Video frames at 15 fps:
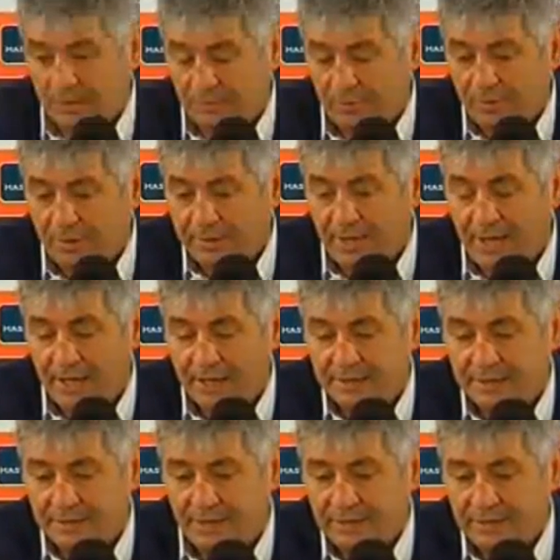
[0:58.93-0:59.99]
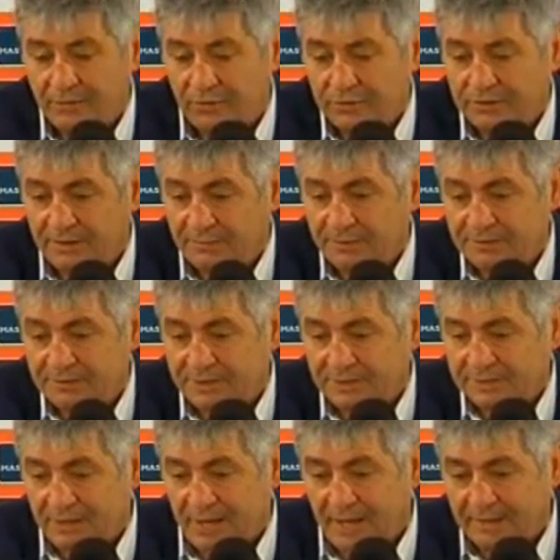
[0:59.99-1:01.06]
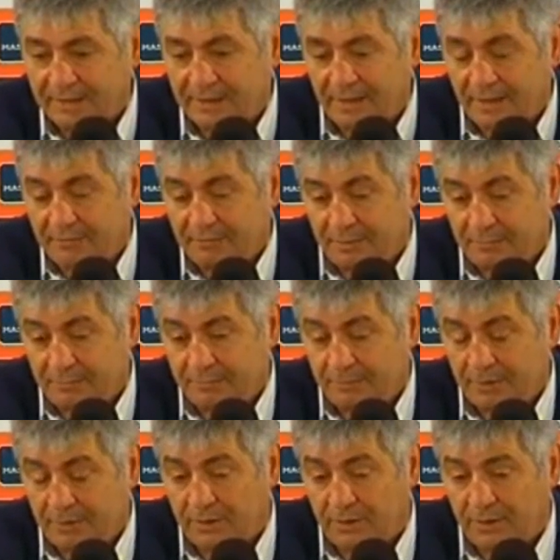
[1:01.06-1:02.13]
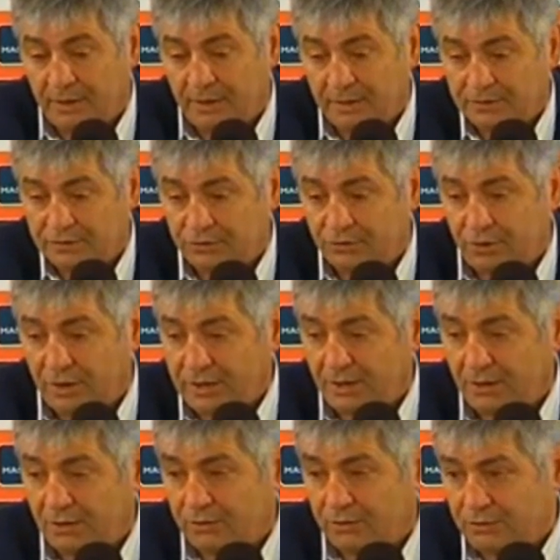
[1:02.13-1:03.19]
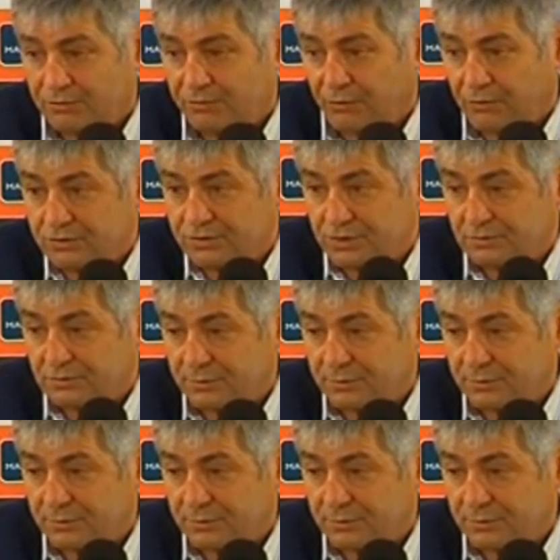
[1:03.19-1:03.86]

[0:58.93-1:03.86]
proprietà che tante volte è bistrattata, eh, però eh, sono anche loro tifosi,